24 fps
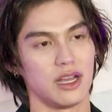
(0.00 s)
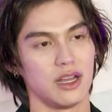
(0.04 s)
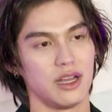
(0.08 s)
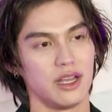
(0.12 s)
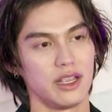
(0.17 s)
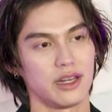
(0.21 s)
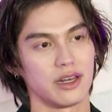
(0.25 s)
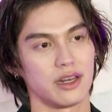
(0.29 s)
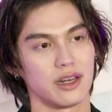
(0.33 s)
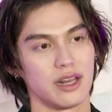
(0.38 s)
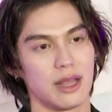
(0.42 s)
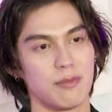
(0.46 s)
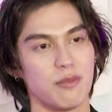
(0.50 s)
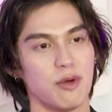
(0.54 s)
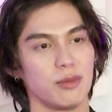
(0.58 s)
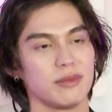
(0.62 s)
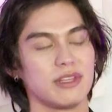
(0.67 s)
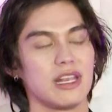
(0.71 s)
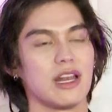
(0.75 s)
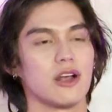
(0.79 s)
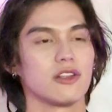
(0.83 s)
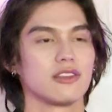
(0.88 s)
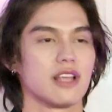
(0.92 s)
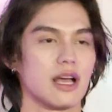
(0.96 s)
เอ้ยระบบ
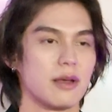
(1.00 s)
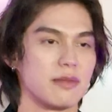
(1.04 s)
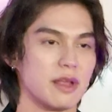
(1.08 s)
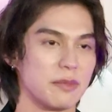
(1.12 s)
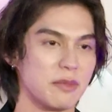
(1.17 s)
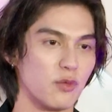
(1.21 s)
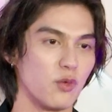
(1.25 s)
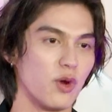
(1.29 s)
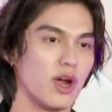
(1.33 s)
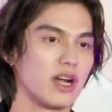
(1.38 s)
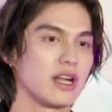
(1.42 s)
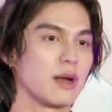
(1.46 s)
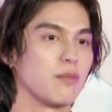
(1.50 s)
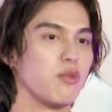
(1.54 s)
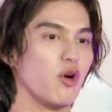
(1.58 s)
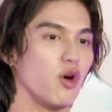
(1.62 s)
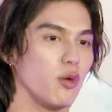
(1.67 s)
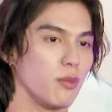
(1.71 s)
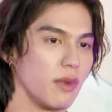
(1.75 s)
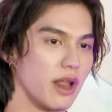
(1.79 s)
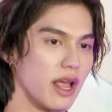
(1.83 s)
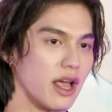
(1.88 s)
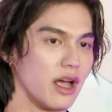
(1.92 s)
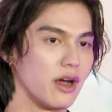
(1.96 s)
ที่เราทำเนี่ยมันเวิร์กกับผ
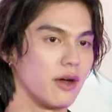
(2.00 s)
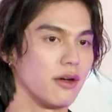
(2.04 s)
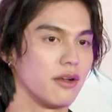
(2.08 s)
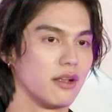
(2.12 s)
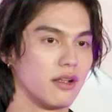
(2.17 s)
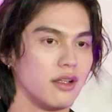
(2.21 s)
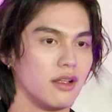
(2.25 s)
มแล้ว